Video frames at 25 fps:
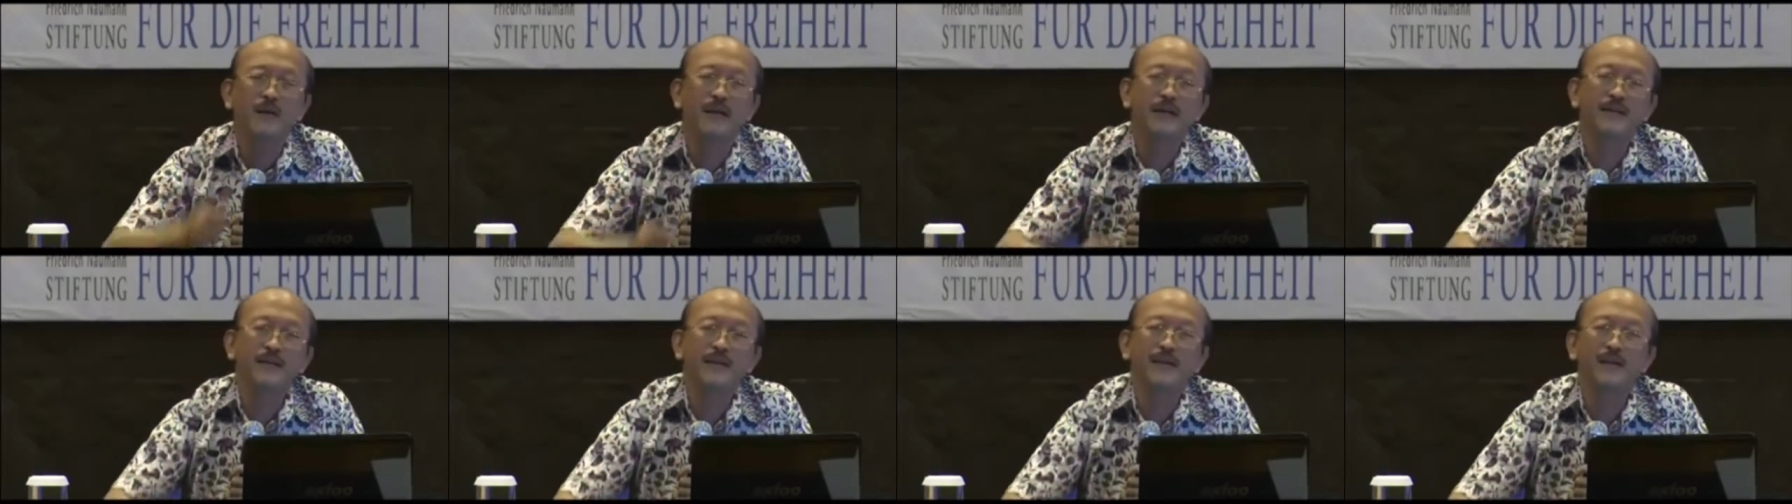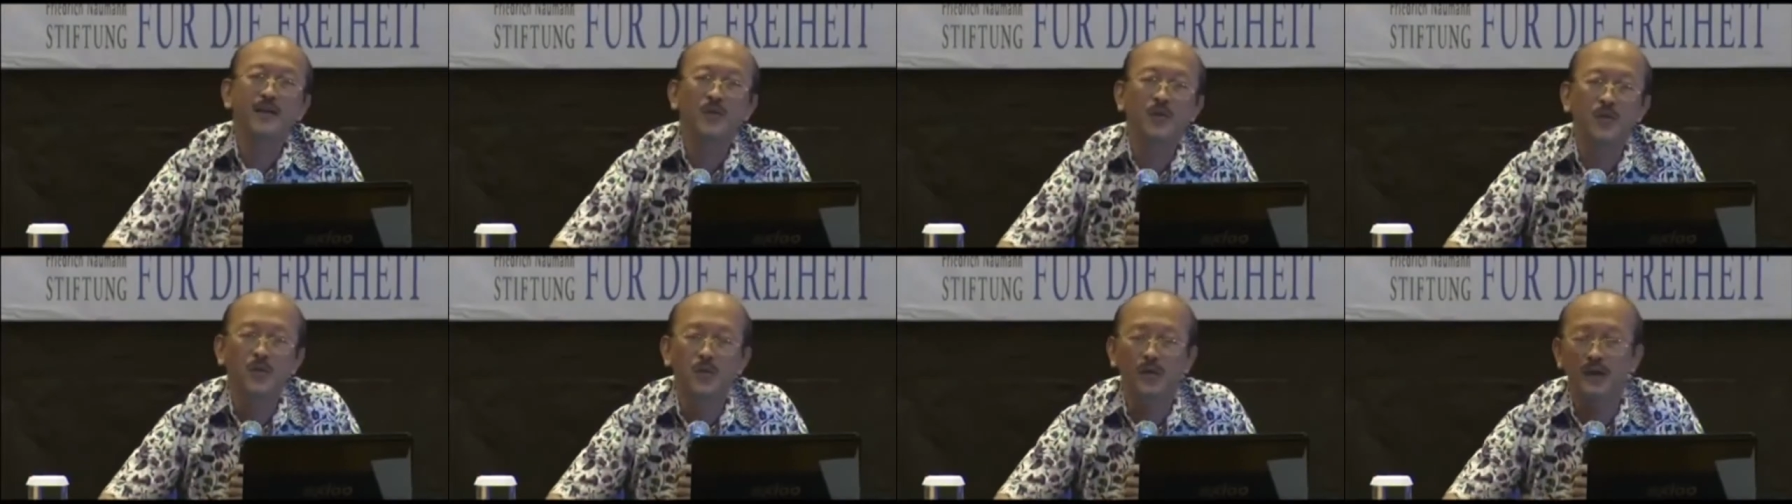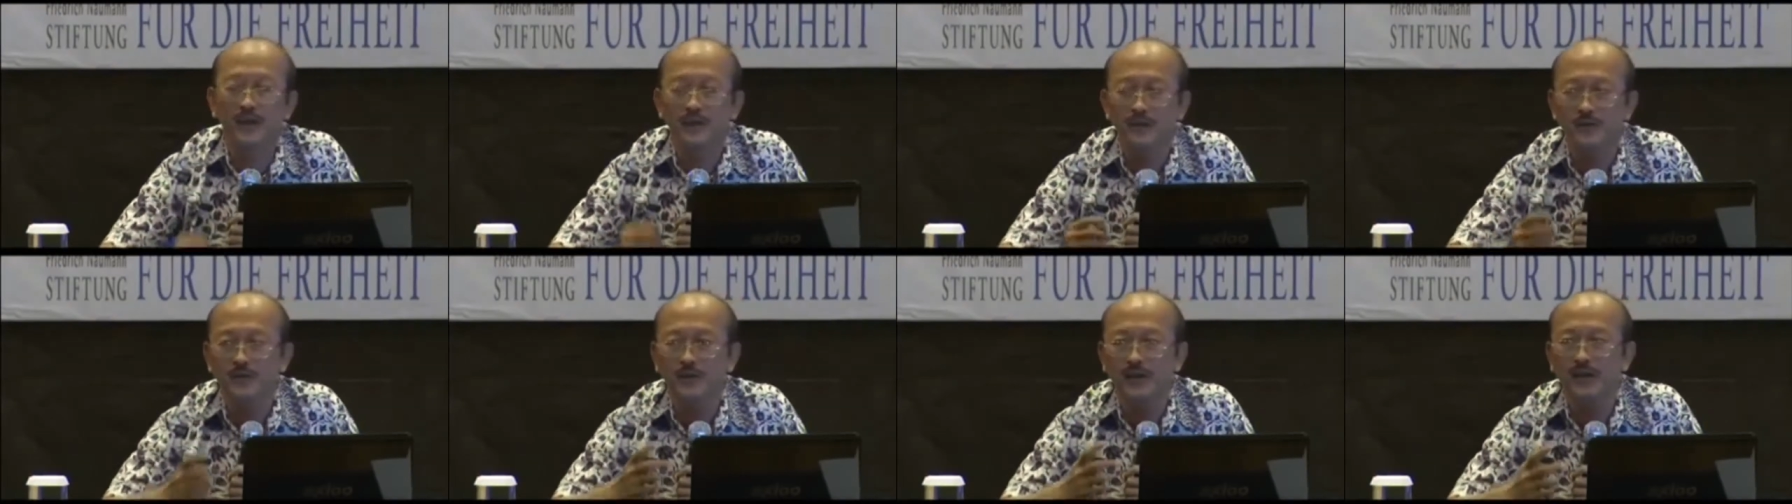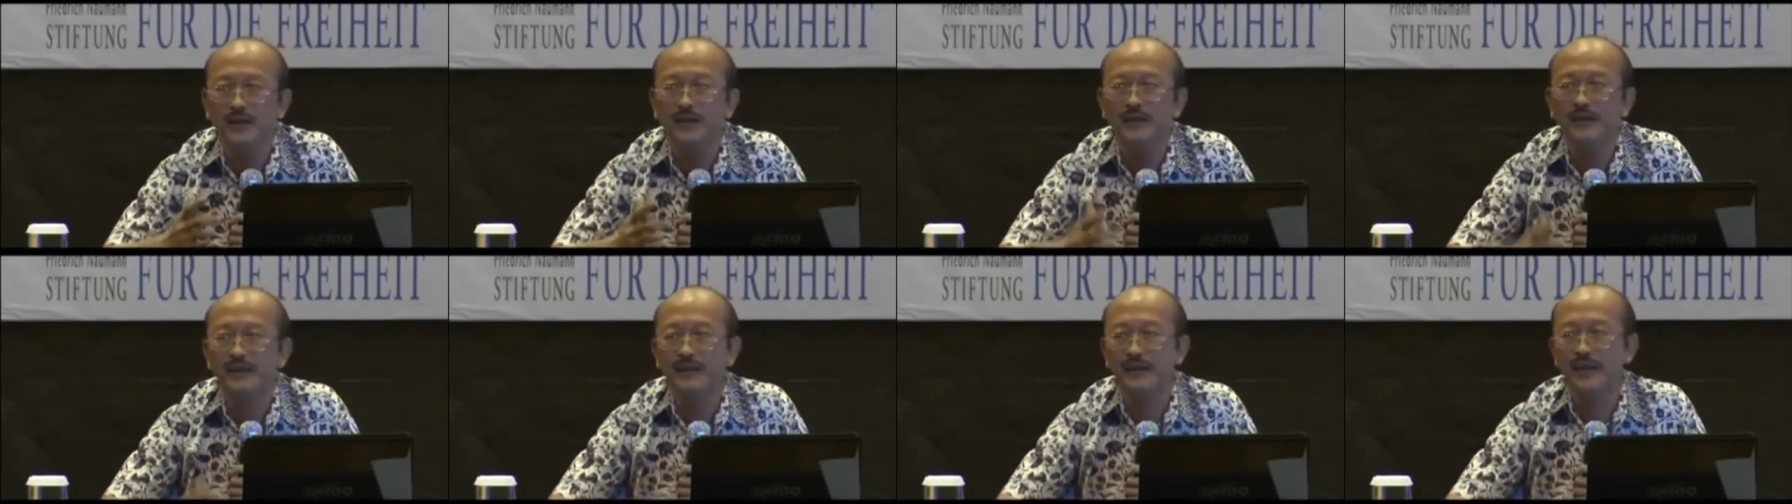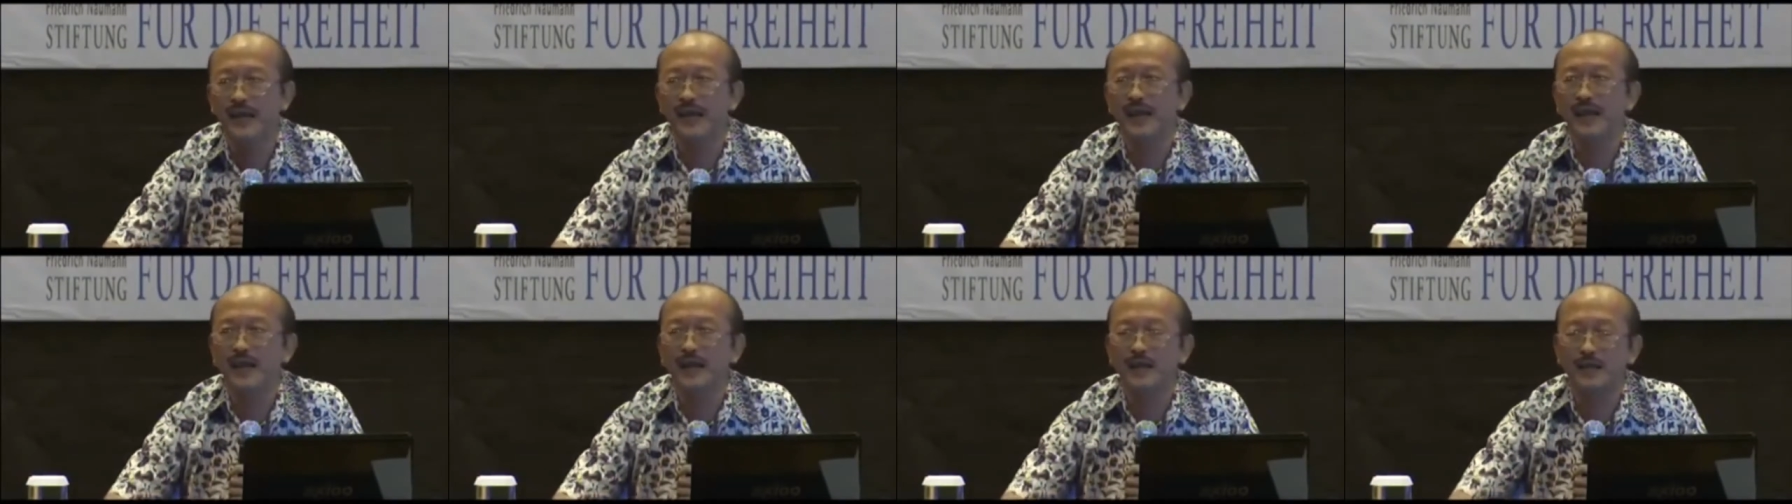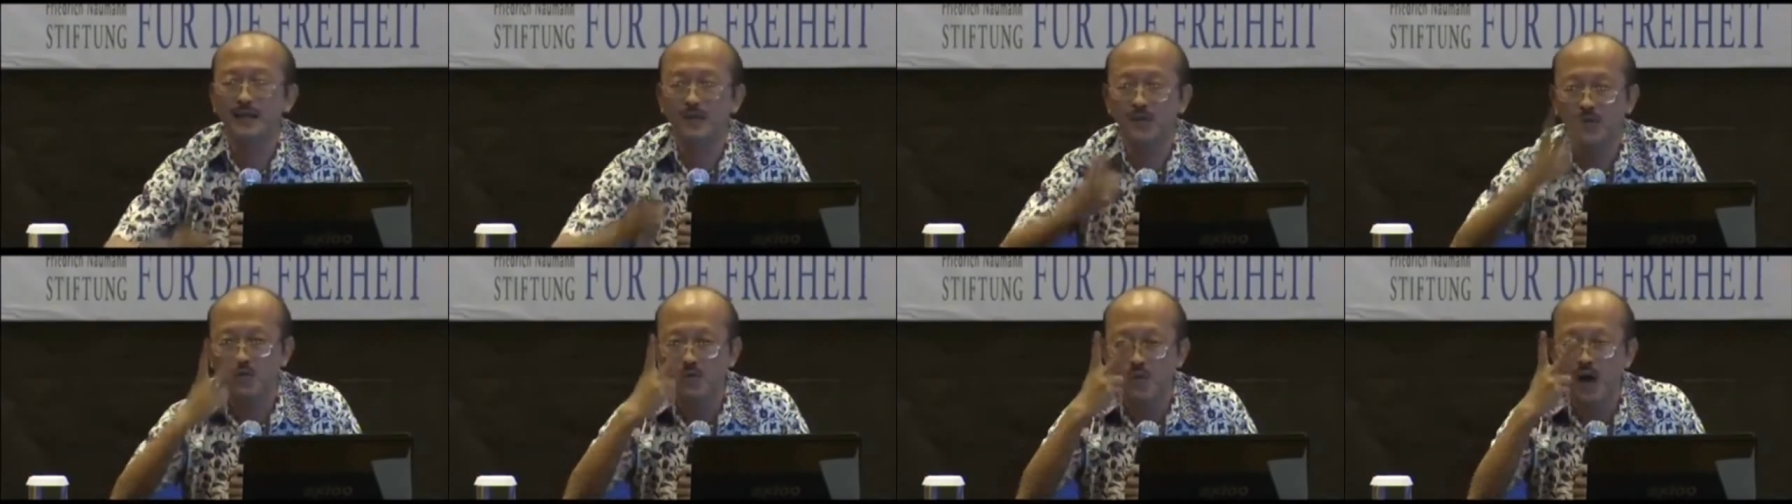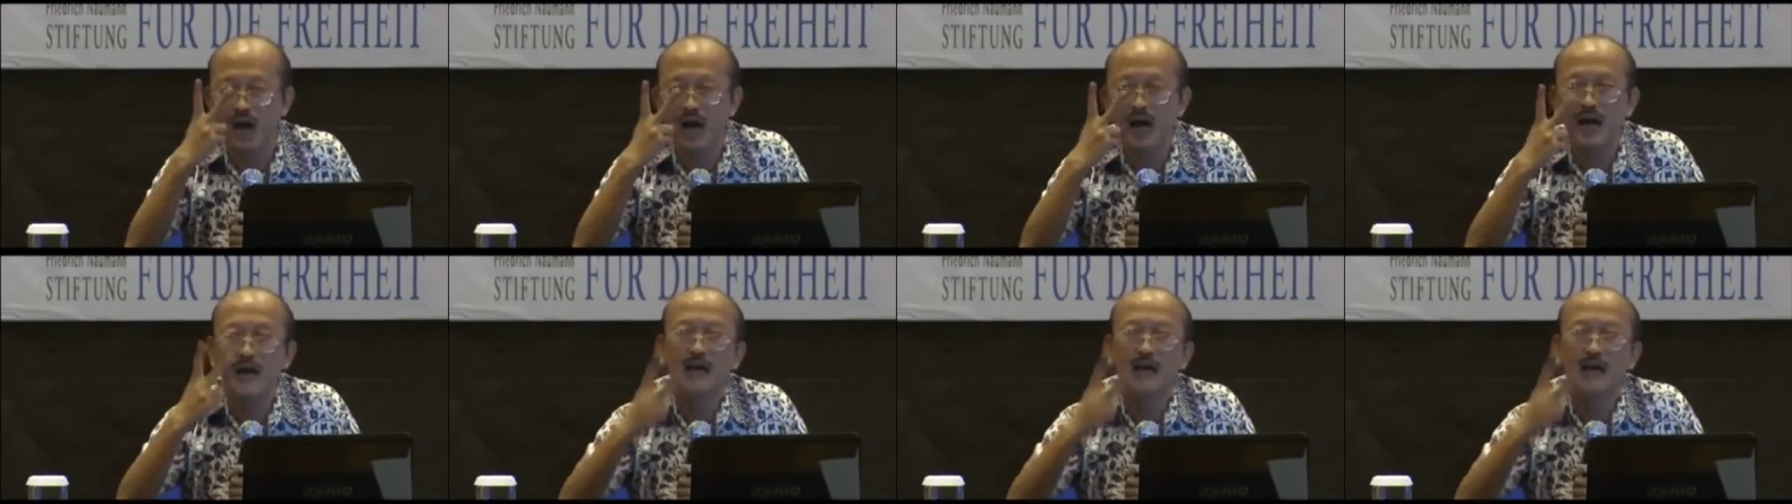risiko itu intinya ya. Dua.